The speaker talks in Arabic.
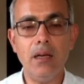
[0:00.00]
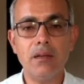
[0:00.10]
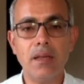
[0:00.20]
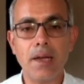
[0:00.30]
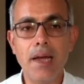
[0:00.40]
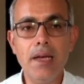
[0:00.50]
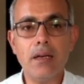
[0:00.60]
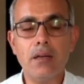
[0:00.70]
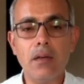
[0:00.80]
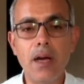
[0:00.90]
تخلي
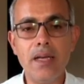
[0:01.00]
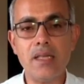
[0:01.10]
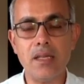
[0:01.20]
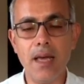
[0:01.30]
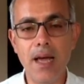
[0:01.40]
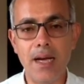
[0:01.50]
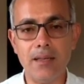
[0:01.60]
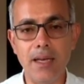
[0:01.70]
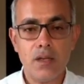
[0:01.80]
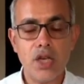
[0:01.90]
قطاع السياحه
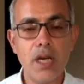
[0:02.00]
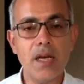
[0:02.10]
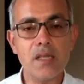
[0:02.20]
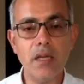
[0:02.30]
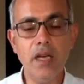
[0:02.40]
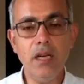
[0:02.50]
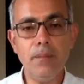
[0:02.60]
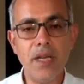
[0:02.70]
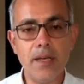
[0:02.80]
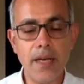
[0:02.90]
ده شيء اصيل من
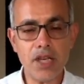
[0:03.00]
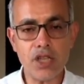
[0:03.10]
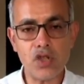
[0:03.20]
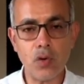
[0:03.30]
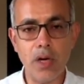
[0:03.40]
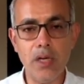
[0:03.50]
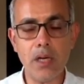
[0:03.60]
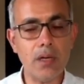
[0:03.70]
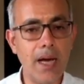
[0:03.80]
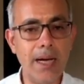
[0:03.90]
النشء الصغير
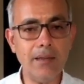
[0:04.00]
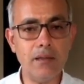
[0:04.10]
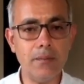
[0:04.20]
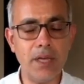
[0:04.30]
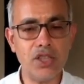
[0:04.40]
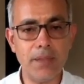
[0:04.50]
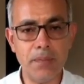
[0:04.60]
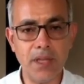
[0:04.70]
لحد ما الشاب ده